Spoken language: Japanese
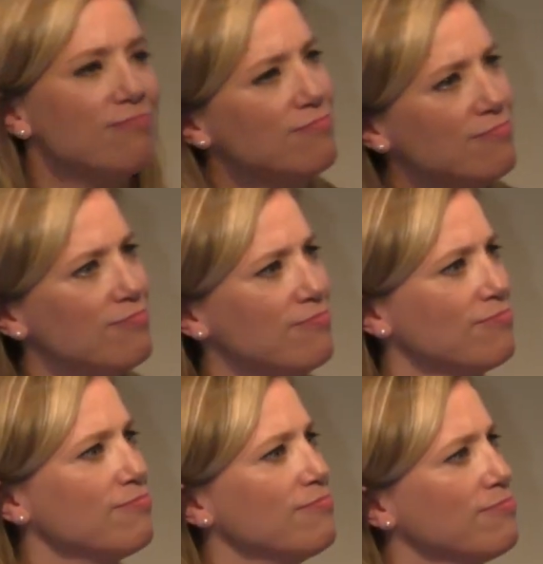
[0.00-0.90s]
う
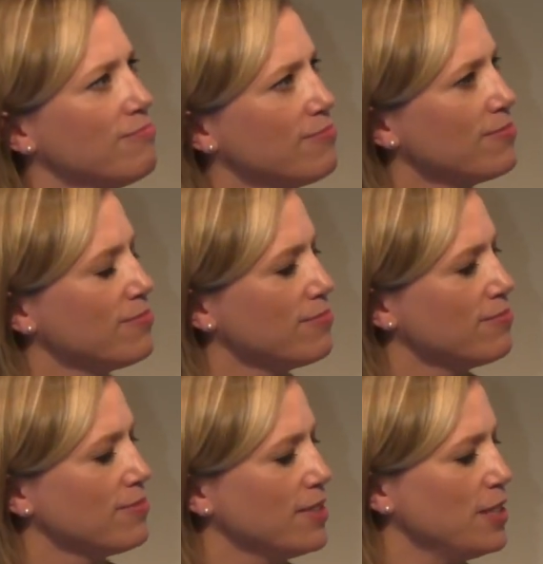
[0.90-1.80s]
ん
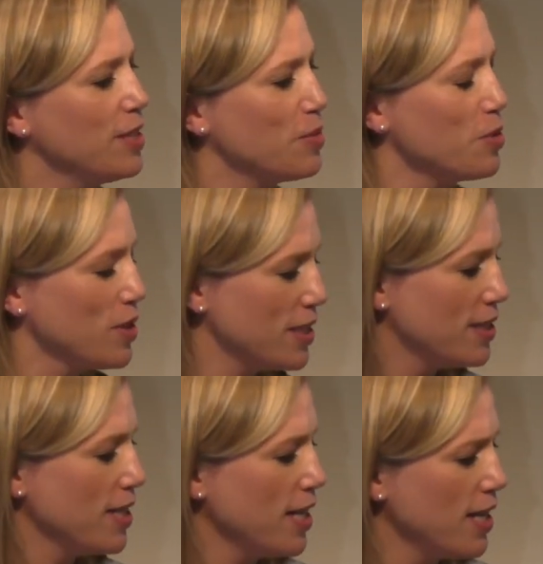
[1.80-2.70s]
いい質問で
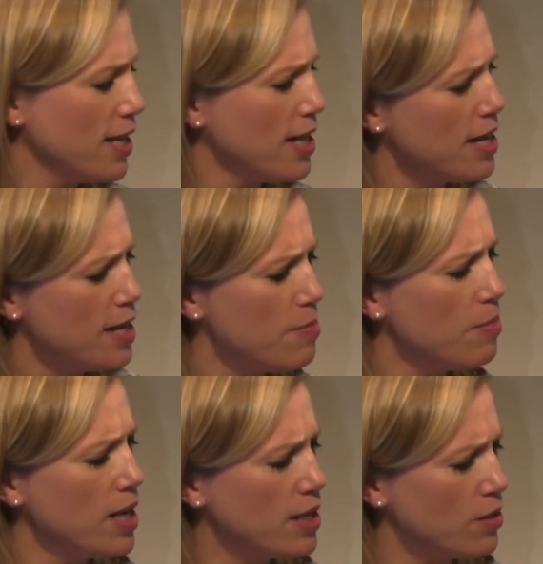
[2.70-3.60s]
すね
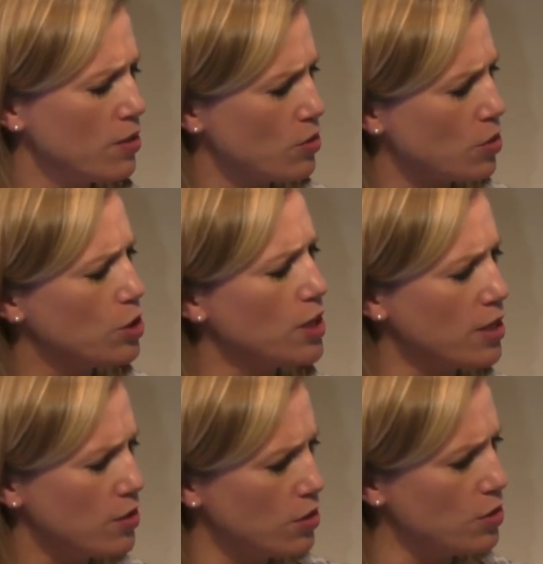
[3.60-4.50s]
今だとどっちか
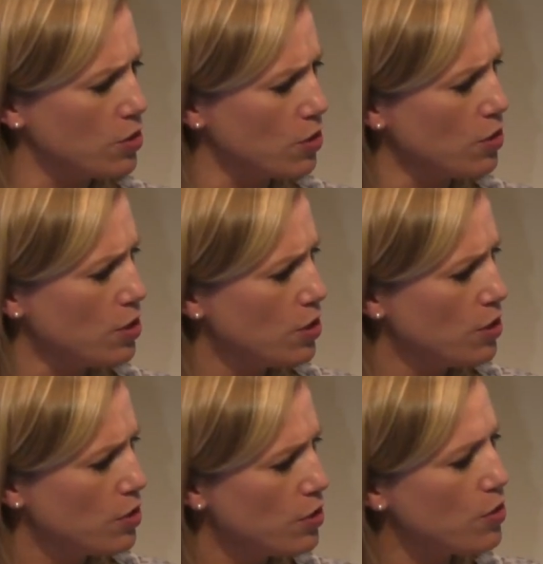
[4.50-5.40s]
というと
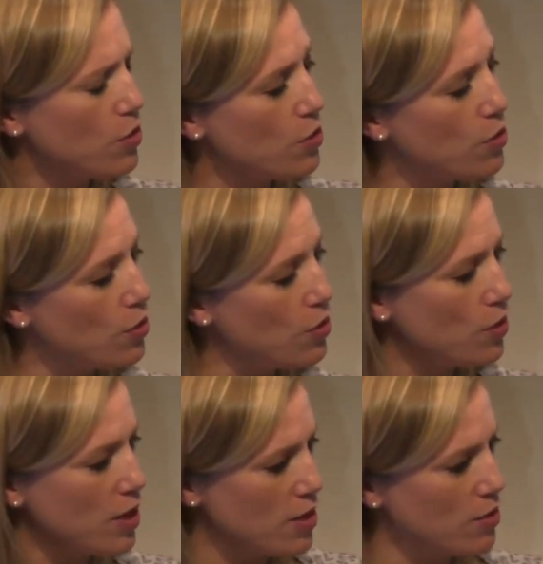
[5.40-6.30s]
両
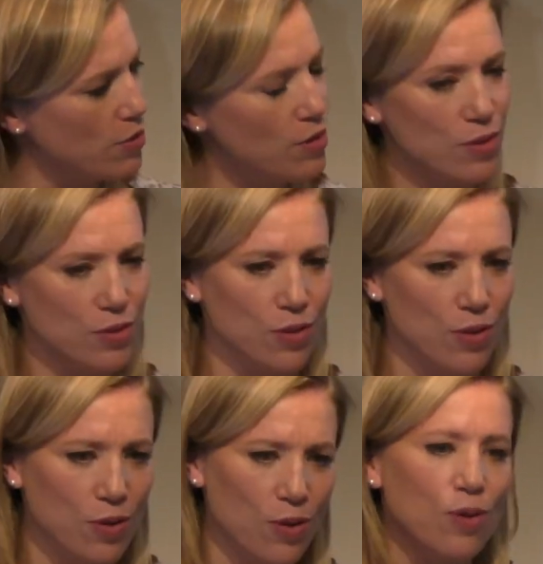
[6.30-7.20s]
方あの
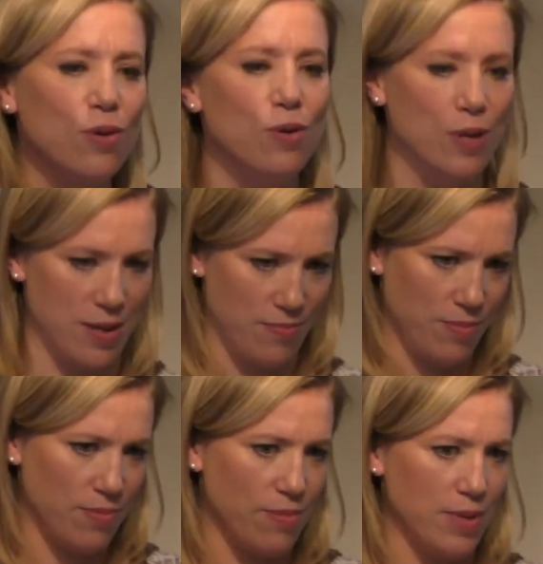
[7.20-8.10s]
情報交
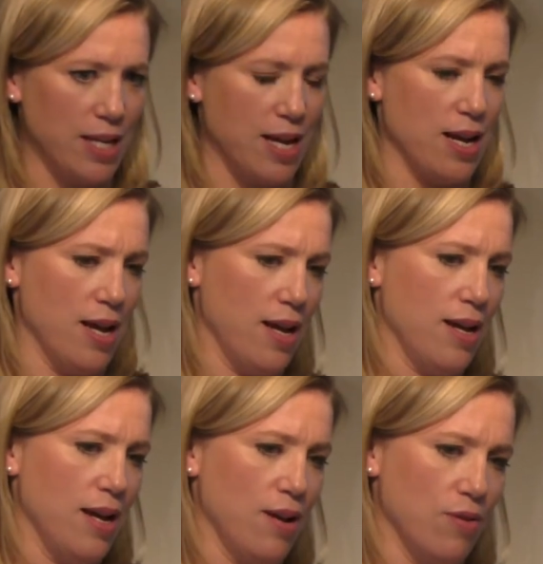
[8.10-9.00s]
換みたいな
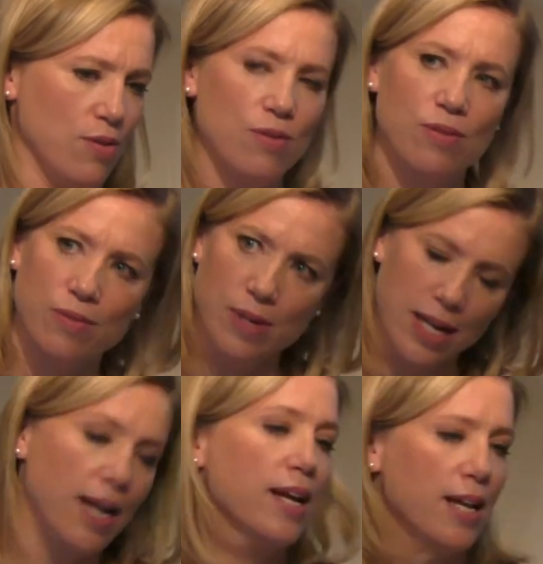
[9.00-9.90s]
あの
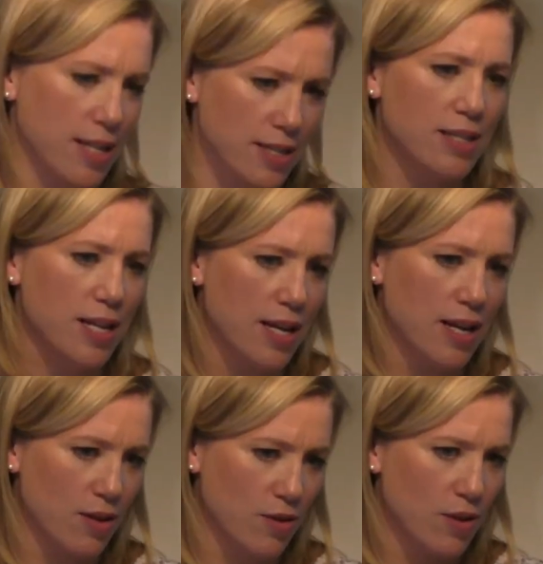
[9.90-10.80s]
関係ですね
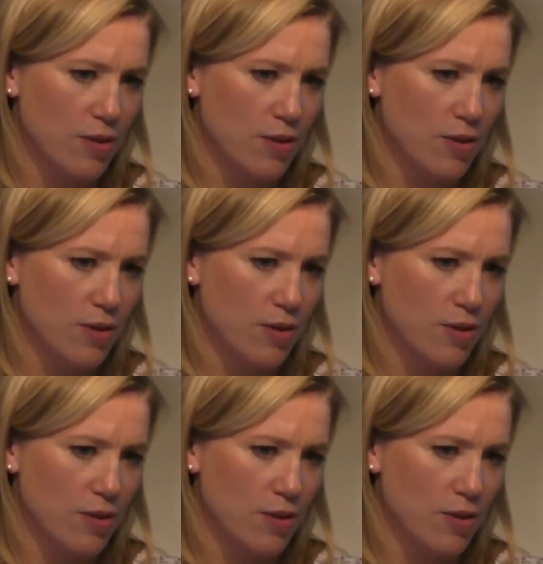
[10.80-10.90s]
あの